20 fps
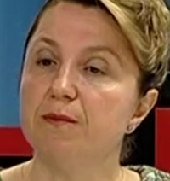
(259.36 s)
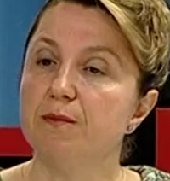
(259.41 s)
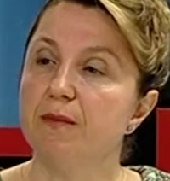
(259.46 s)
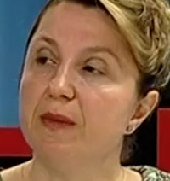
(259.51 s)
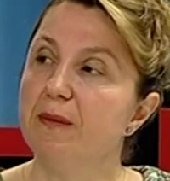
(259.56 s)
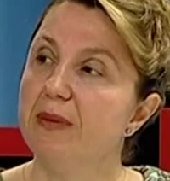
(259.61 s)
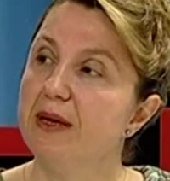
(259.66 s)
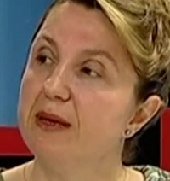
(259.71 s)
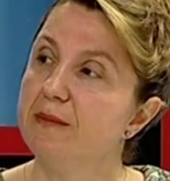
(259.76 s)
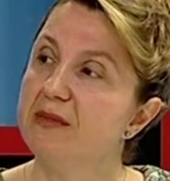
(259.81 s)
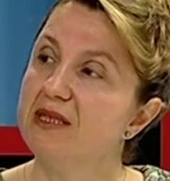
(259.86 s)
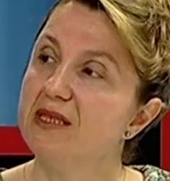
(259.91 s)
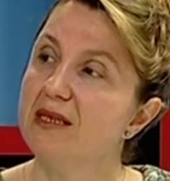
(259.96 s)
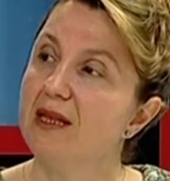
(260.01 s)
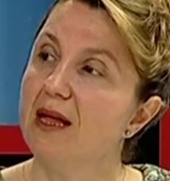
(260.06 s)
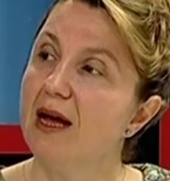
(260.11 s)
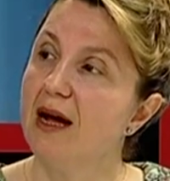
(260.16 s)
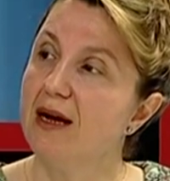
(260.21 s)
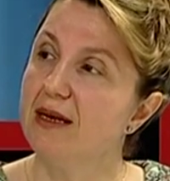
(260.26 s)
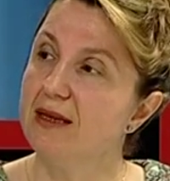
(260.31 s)
bebeğimizin
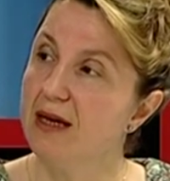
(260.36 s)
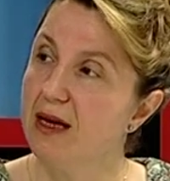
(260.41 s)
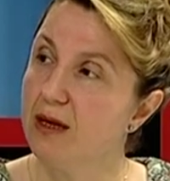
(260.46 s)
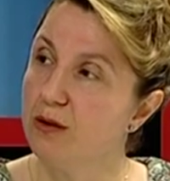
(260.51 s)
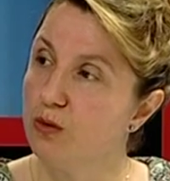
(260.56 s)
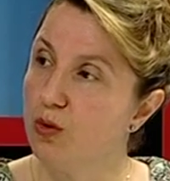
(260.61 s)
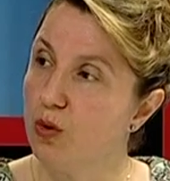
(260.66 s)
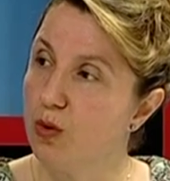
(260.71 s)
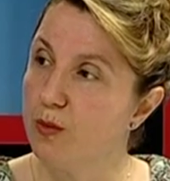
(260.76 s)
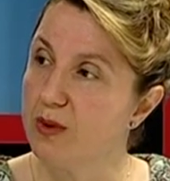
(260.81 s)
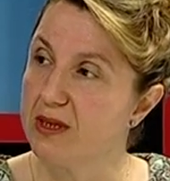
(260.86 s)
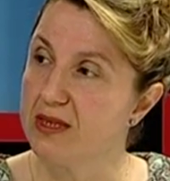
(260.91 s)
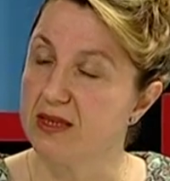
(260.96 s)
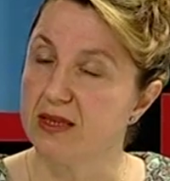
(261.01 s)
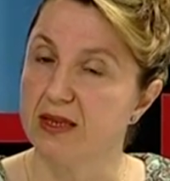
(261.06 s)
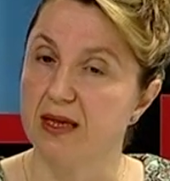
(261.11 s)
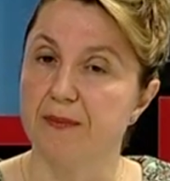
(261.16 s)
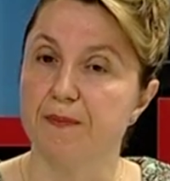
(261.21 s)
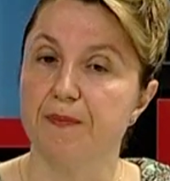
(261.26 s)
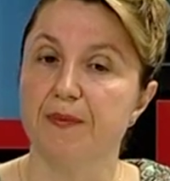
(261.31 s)
erken
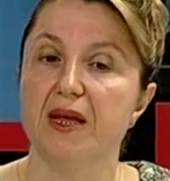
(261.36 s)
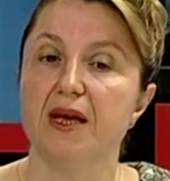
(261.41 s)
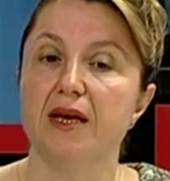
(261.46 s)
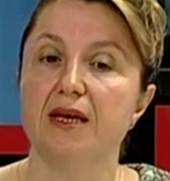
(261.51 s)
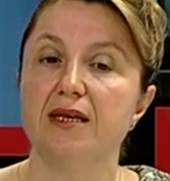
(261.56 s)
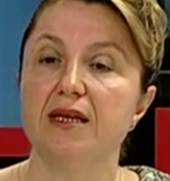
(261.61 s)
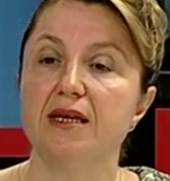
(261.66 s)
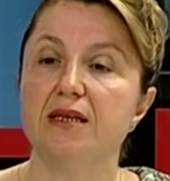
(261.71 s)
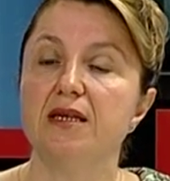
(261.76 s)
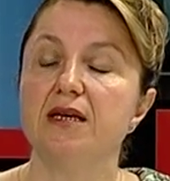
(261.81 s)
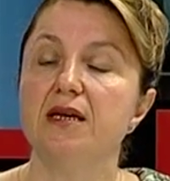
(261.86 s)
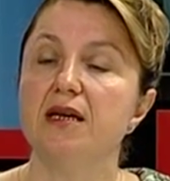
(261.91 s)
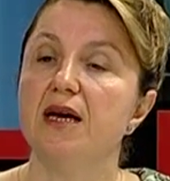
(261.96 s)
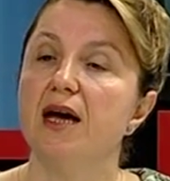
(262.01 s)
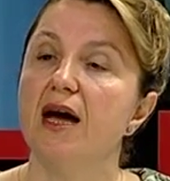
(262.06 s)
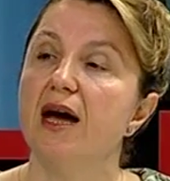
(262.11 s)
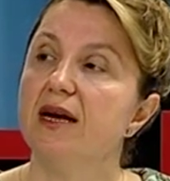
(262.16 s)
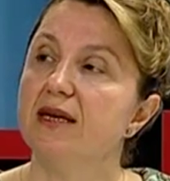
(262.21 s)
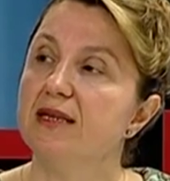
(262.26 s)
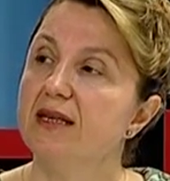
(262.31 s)
doğmasına ya da
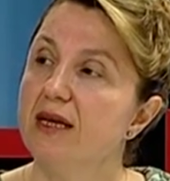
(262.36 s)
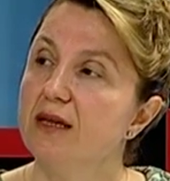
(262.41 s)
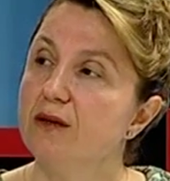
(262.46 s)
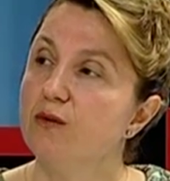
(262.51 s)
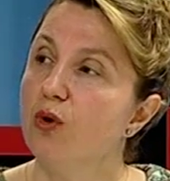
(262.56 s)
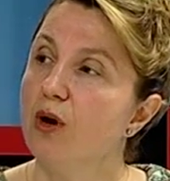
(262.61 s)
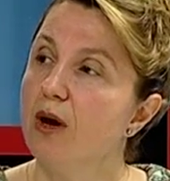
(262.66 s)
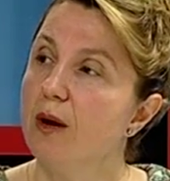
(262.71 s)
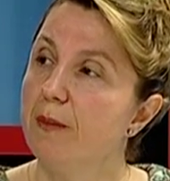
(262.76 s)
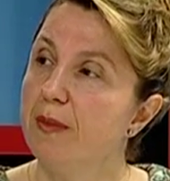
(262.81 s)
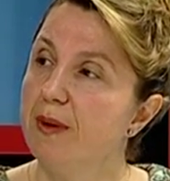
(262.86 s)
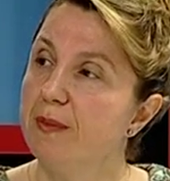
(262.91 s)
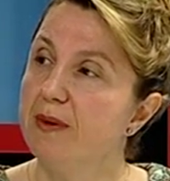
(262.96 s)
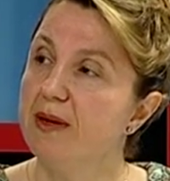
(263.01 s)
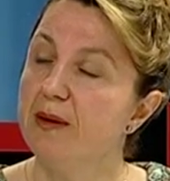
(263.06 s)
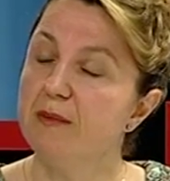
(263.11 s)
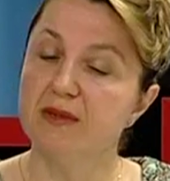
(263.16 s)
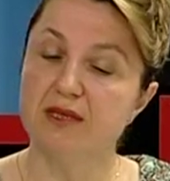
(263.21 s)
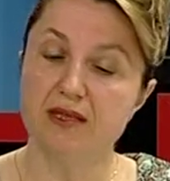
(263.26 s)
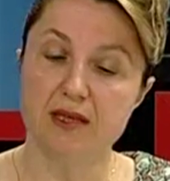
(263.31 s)
erken doğan
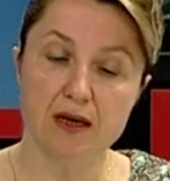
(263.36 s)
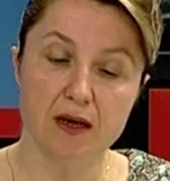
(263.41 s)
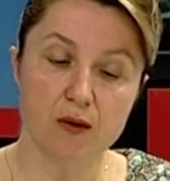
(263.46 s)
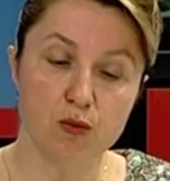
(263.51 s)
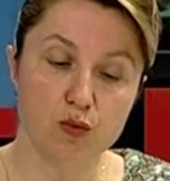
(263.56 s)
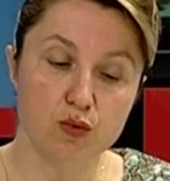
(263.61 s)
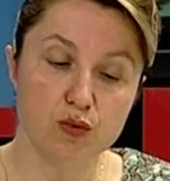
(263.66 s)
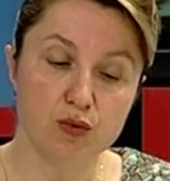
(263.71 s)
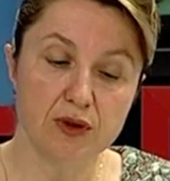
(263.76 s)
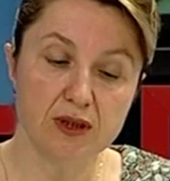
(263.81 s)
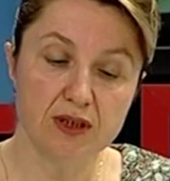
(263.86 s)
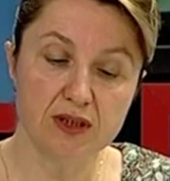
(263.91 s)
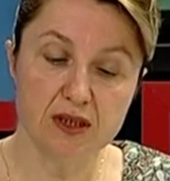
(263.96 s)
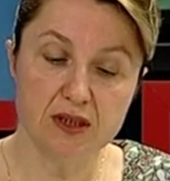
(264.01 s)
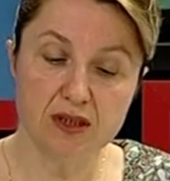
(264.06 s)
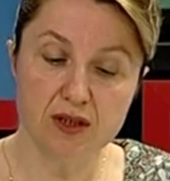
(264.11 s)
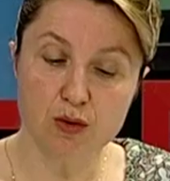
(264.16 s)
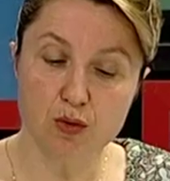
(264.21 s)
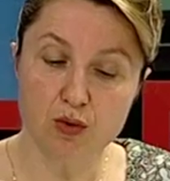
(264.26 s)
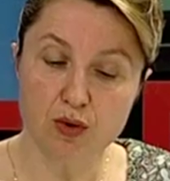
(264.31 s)
bebeğimize
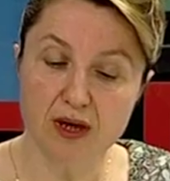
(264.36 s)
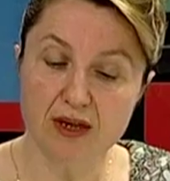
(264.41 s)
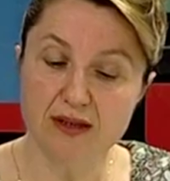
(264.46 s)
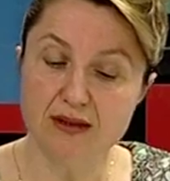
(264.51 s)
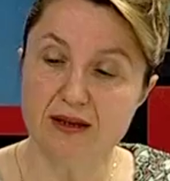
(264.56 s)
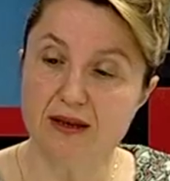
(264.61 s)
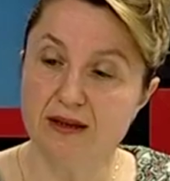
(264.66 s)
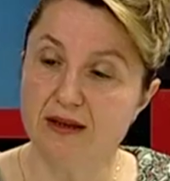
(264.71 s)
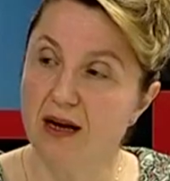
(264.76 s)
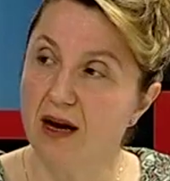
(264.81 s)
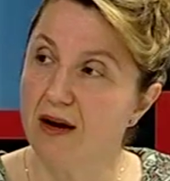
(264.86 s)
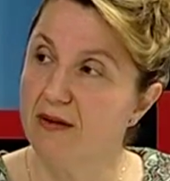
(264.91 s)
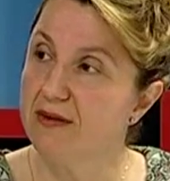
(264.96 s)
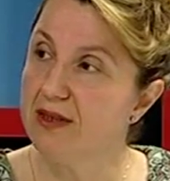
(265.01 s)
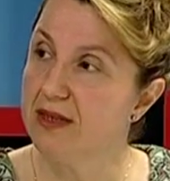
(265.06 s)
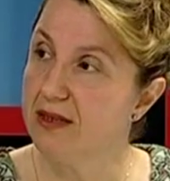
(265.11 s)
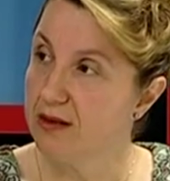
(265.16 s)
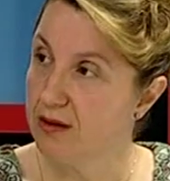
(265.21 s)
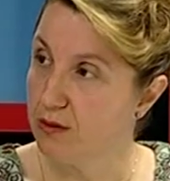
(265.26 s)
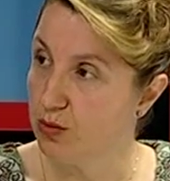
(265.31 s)
uygulanacak olan
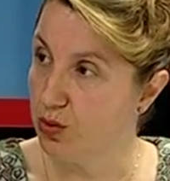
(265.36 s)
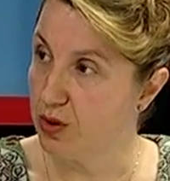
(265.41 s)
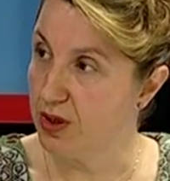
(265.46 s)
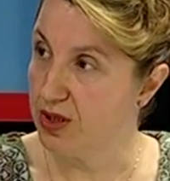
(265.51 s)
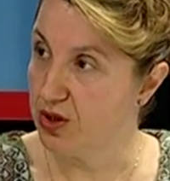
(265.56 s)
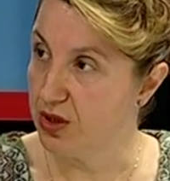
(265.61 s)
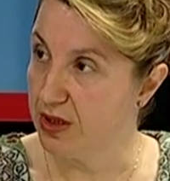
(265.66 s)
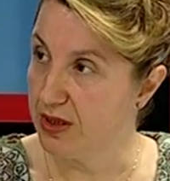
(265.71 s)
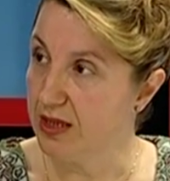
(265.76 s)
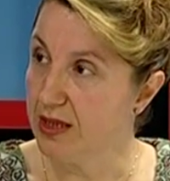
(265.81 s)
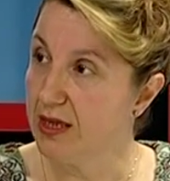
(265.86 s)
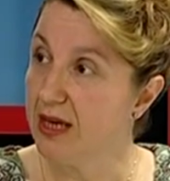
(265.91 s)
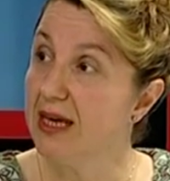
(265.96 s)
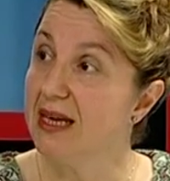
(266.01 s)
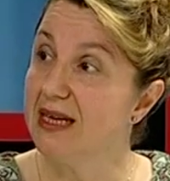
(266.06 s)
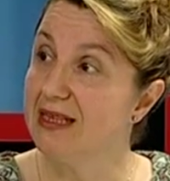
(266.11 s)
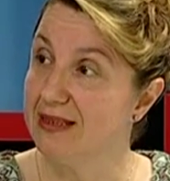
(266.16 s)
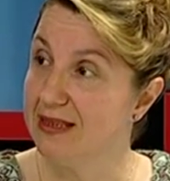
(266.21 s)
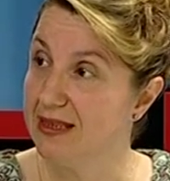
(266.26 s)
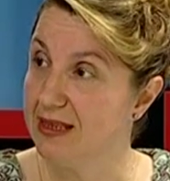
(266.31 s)
tedavi sürecini
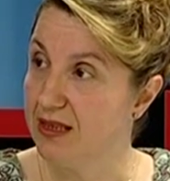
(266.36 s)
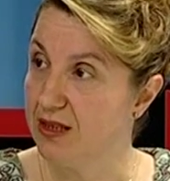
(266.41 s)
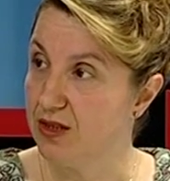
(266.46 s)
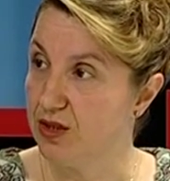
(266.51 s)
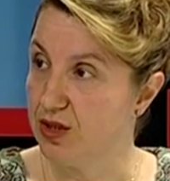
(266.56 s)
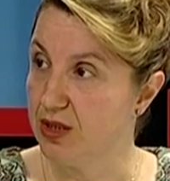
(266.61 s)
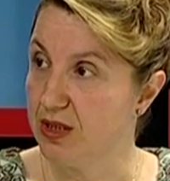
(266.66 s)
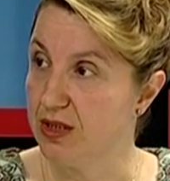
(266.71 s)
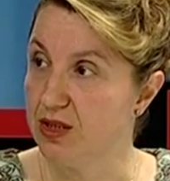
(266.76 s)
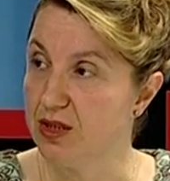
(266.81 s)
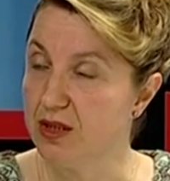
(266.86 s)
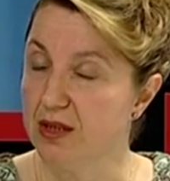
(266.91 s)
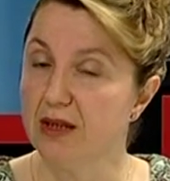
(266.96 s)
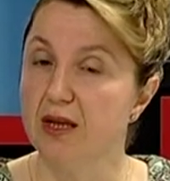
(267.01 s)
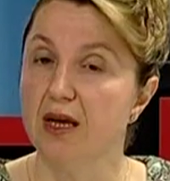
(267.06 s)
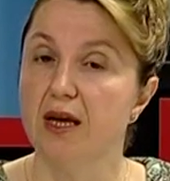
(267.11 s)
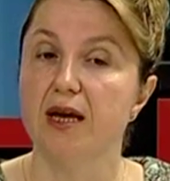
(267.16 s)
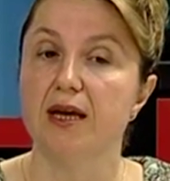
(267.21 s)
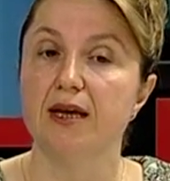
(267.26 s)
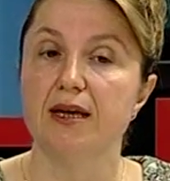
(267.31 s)
etkileyeceği için
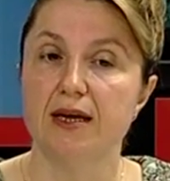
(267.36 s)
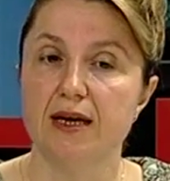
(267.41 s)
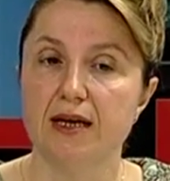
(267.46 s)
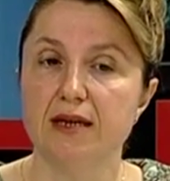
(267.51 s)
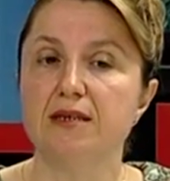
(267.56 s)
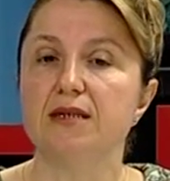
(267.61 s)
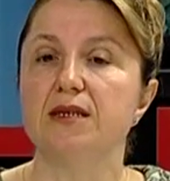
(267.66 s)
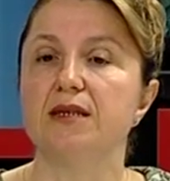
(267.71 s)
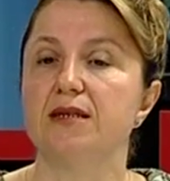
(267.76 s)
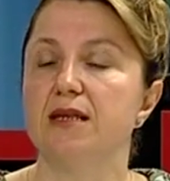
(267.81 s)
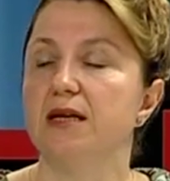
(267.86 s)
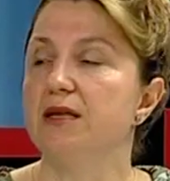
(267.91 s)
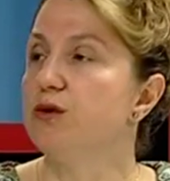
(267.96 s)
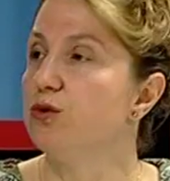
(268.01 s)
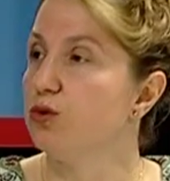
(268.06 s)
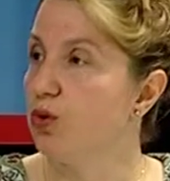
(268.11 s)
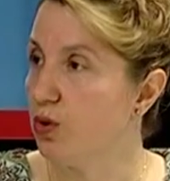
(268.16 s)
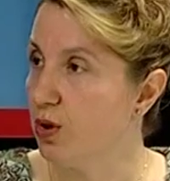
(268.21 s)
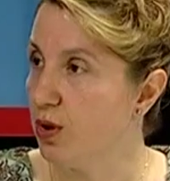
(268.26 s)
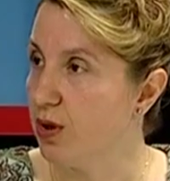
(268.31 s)
gerçekten
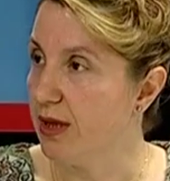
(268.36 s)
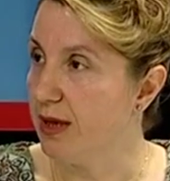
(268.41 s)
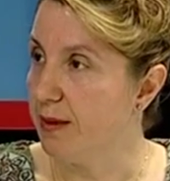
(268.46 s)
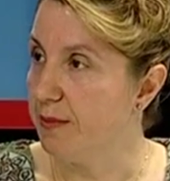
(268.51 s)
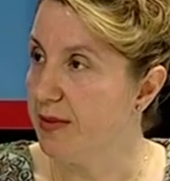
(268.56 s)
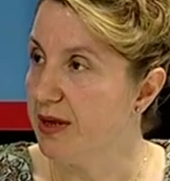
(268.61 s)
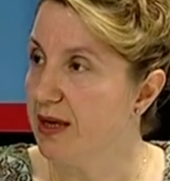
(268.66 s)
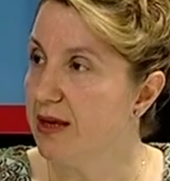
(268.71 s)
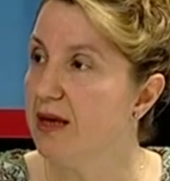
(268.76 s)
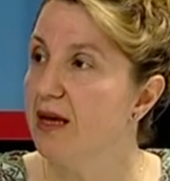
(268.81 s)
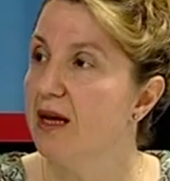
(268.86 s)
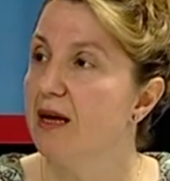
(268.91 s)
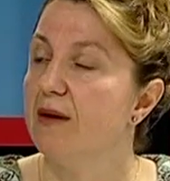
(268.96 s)
çok önemli.